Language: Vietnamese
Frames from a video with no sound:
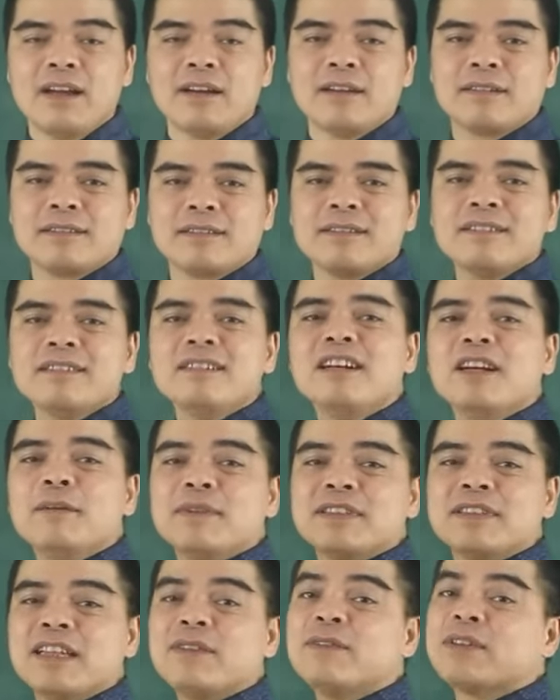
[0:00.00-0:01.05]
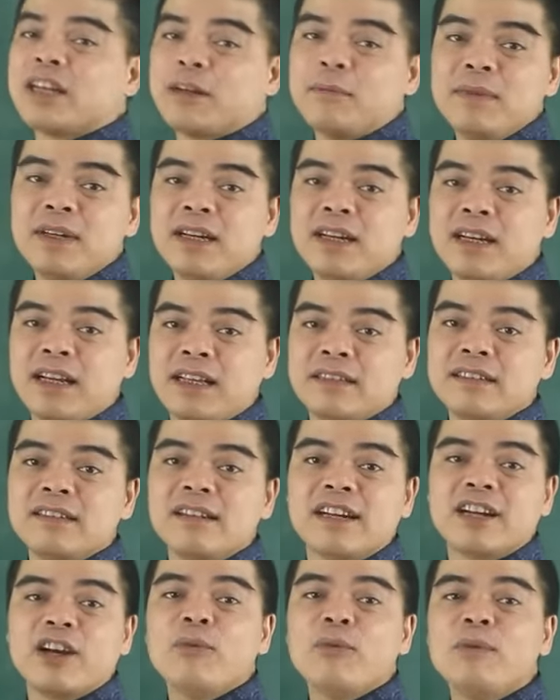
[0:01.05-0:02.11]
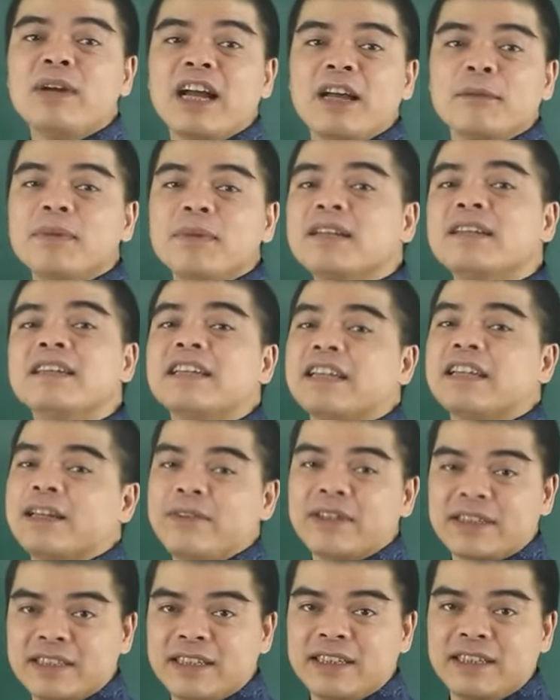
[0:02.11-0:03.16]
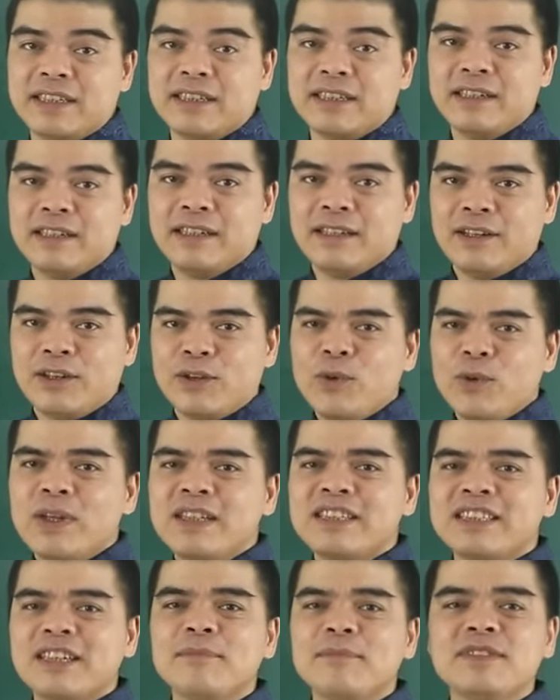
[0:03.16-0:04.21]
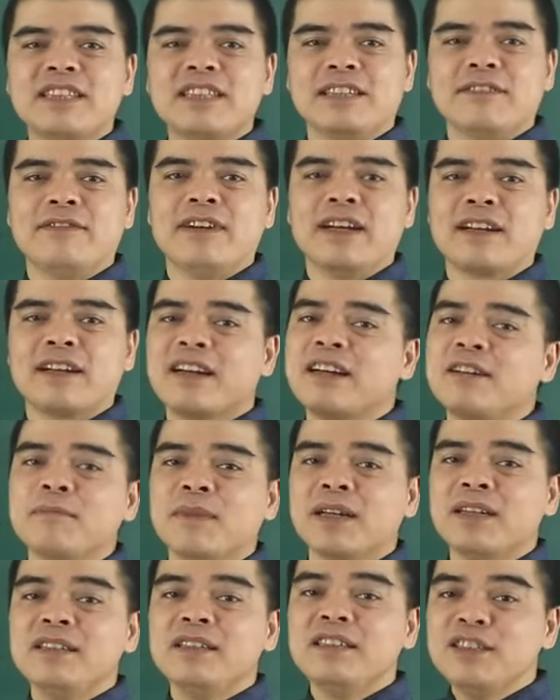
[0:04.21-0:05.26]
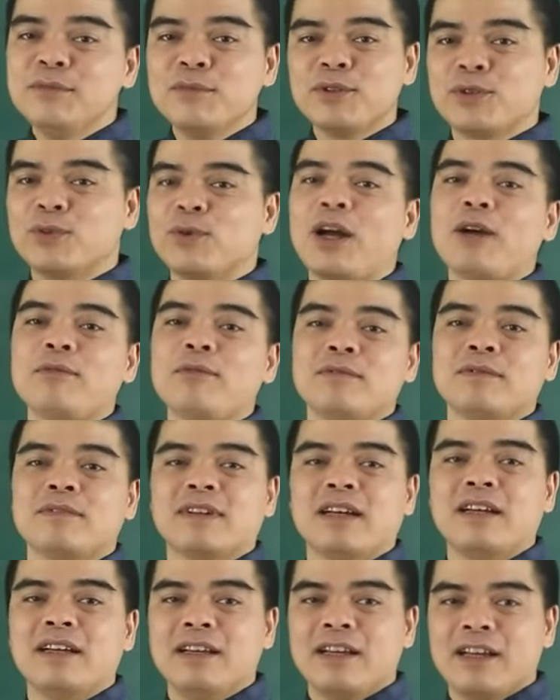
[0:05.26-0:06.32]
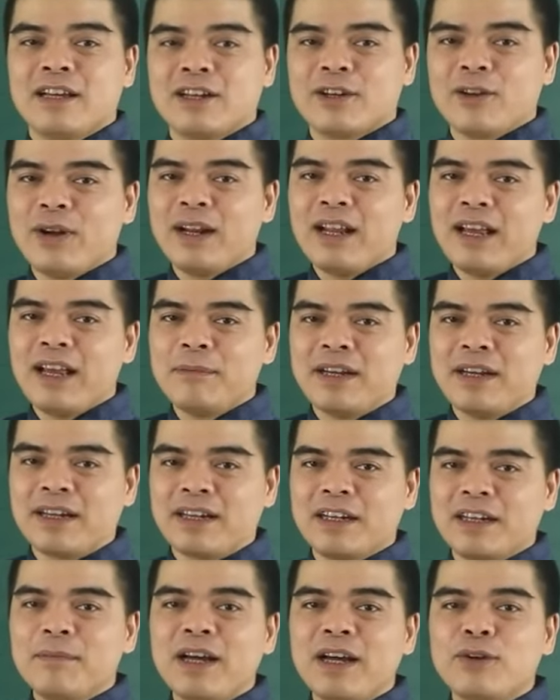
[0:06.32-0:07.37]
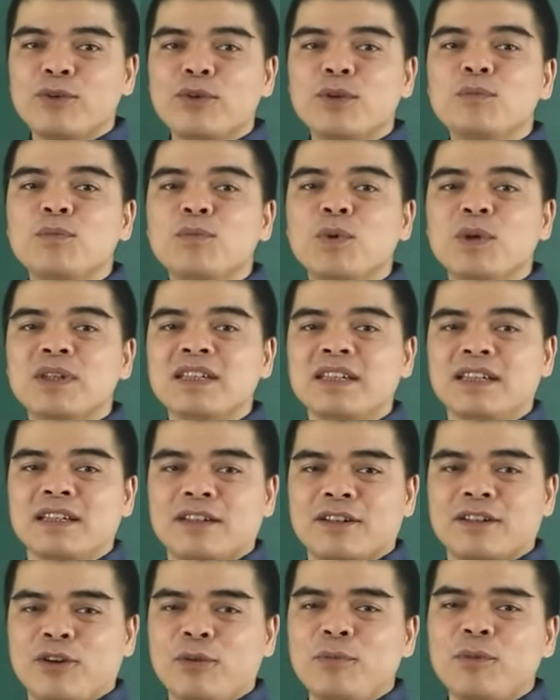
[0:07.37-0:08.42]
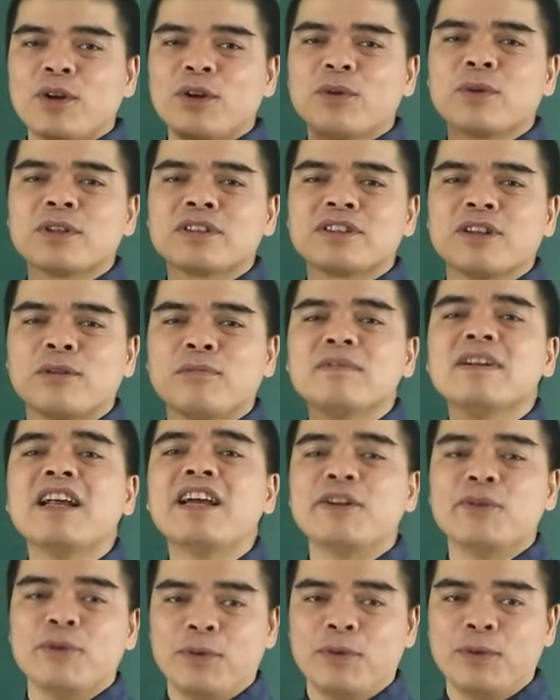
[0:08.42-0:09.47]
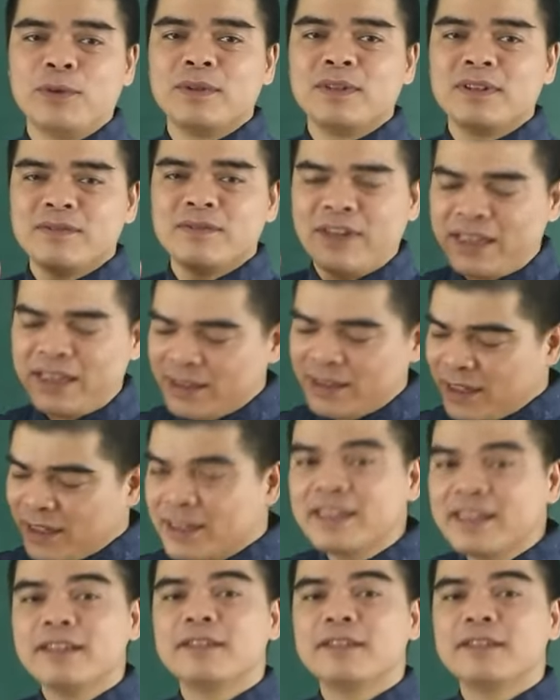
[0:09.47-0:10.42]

à, những người mà sinh vào tháng 10 là những người không ngại bất kỳ cái việc gì luôn chăm chỉ và cần mẫn như một chú ong đó là bởi các bạn luôn muốn để có một cái cuộc sống đầy đủ và tiện nghi